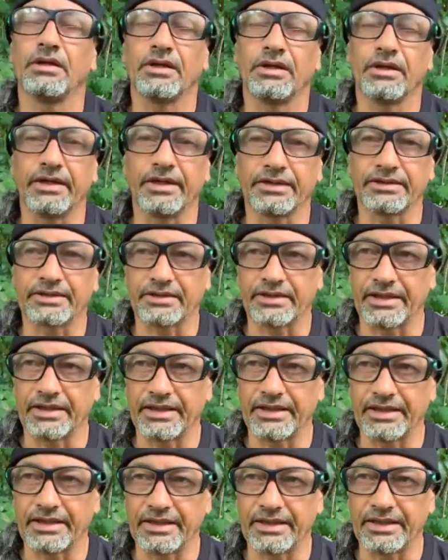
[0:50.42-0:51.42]

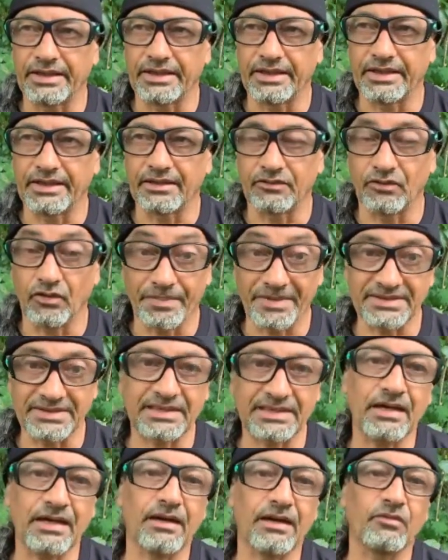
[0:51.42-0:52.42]
Este, no
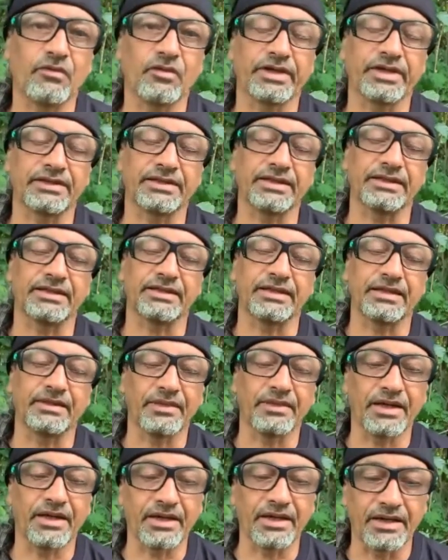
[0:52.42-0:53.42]
pensábamos que este
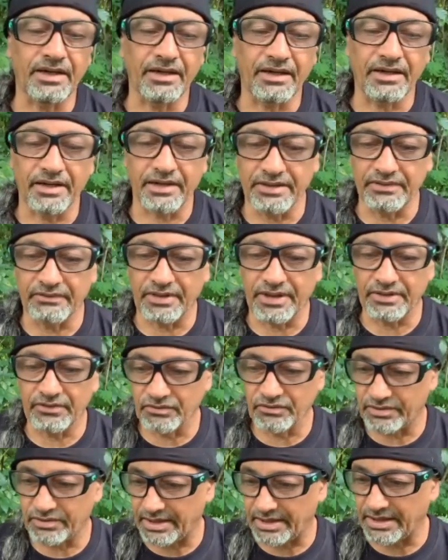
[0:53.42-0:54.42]
tema iba a
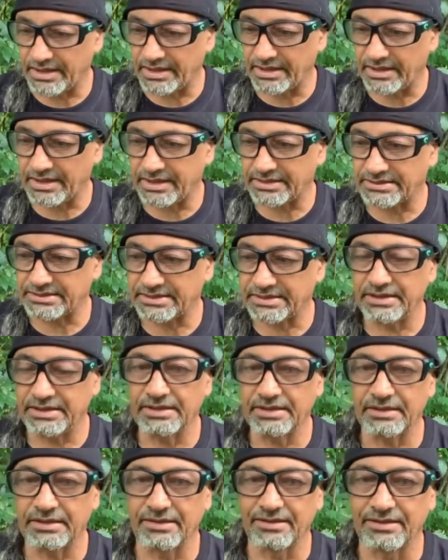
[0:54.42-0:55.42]
durar
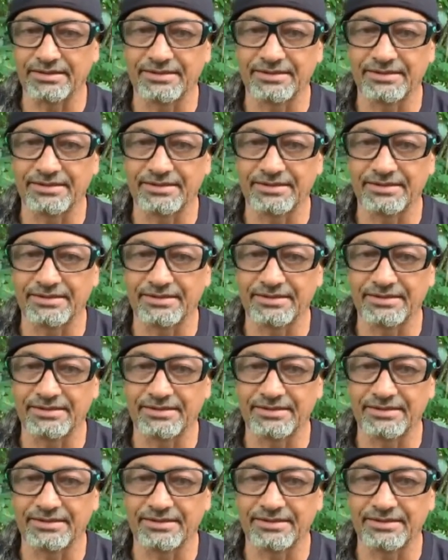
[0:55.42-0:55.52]
así,